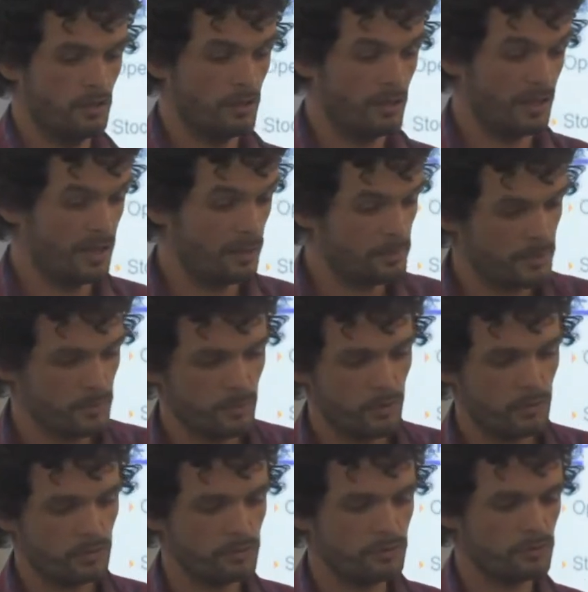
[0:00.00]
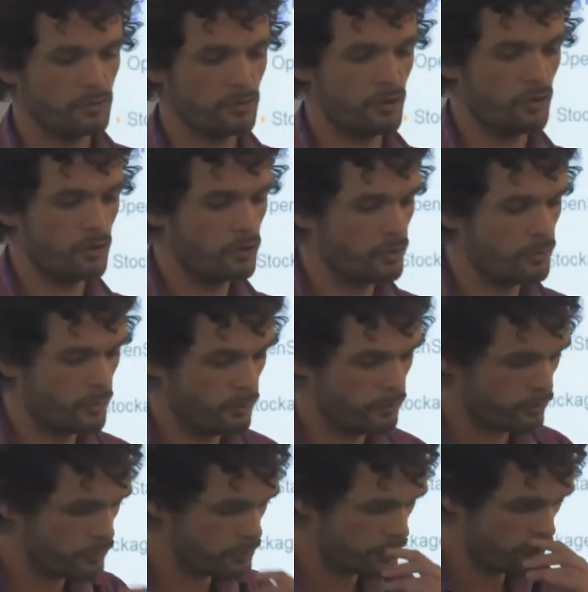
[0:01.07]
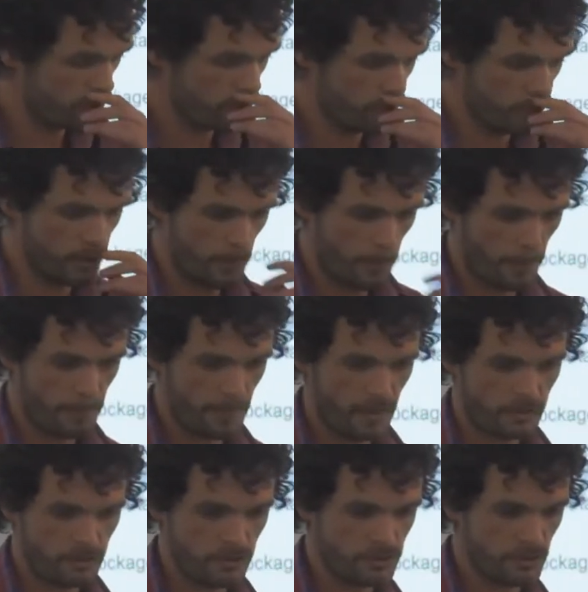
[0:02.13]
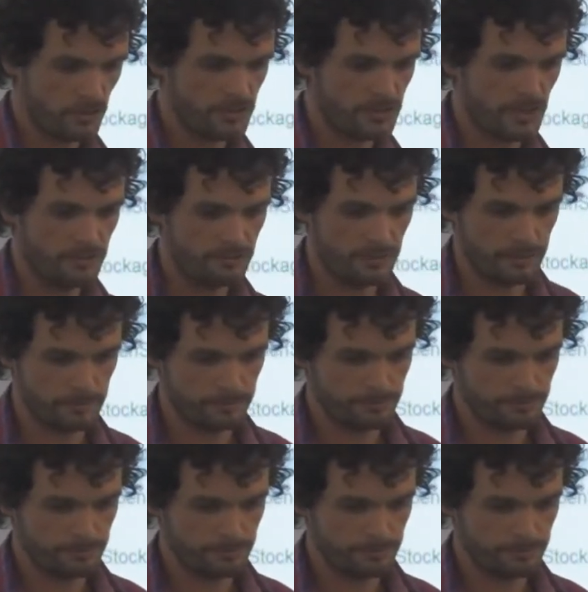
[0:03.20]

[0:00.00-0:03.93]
rapidement sur comment fonctionne un cluster Ceph.